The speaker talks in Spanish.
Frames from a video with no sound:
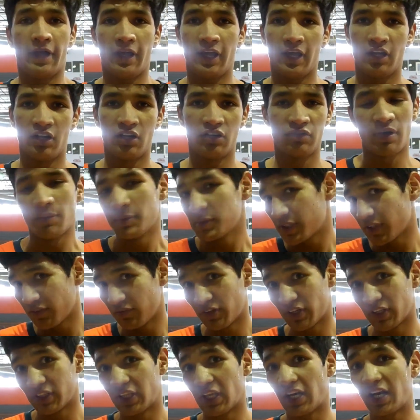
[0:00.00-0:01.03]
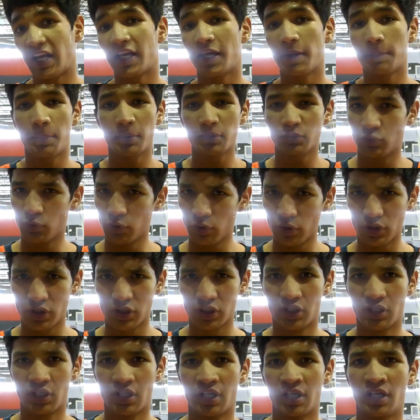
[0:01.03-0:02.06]
Eh, nos vamos a enfrentar a equipos
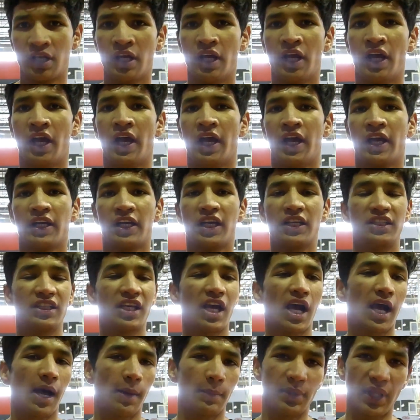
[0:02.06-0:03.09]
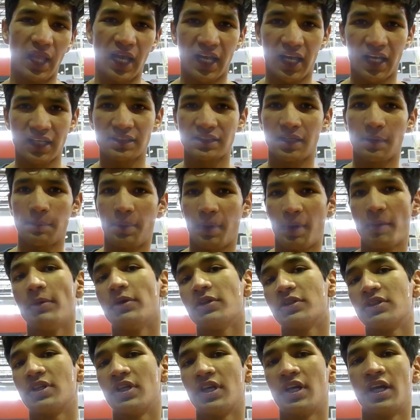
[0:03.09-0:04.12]
duros que si sacamos la casta
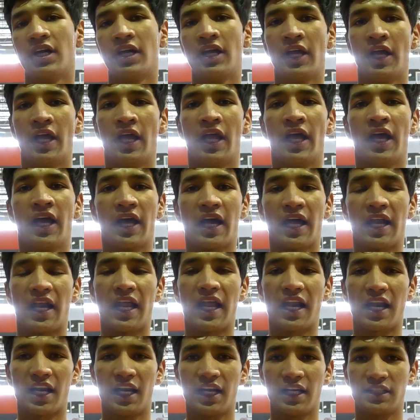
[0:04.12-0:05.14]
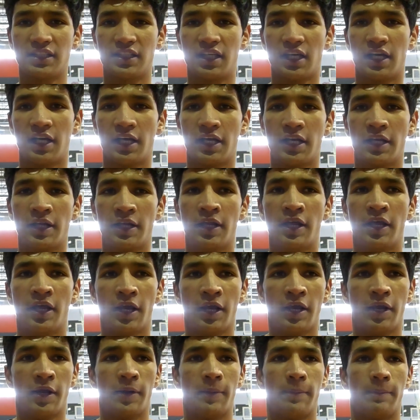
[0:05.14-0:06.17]
podemos ganarles,
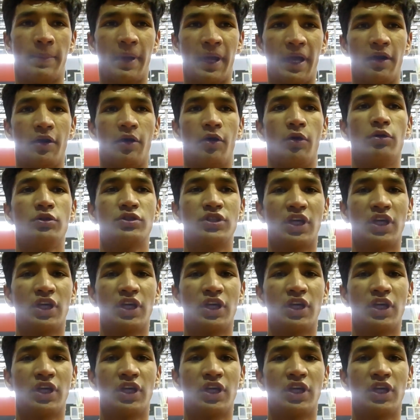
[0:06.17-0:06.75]
pero